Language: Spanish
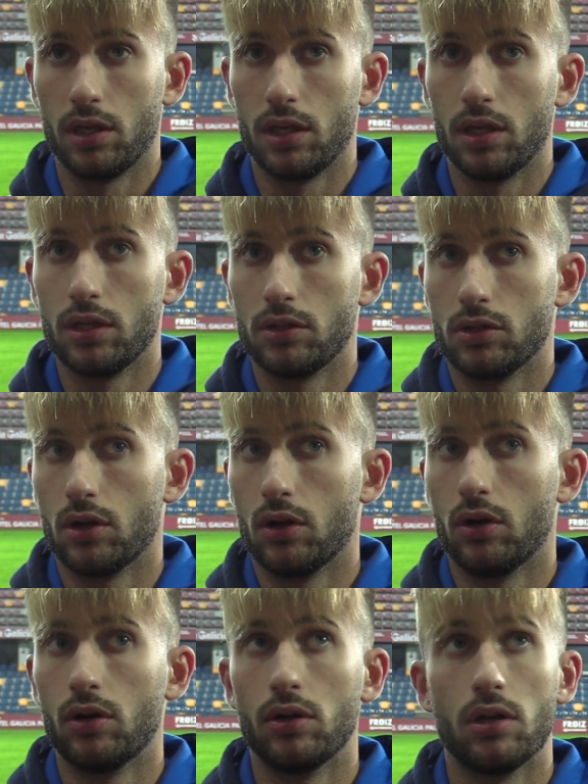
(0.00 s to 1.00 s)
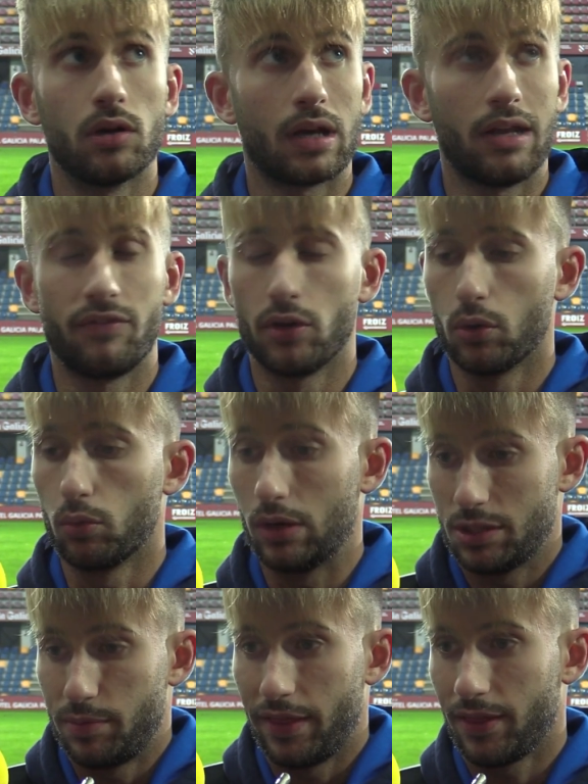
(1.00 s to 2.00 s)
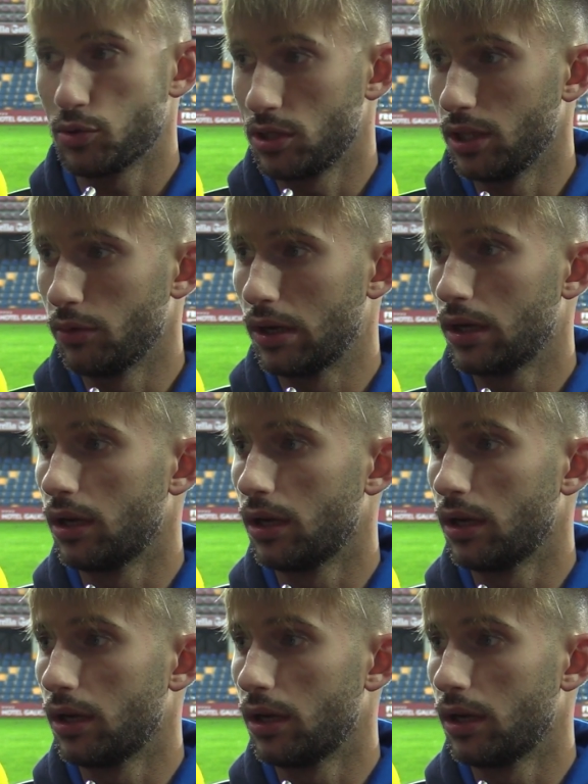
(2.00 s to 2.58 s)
Eh, yo lo, califico como una experiencia positiva.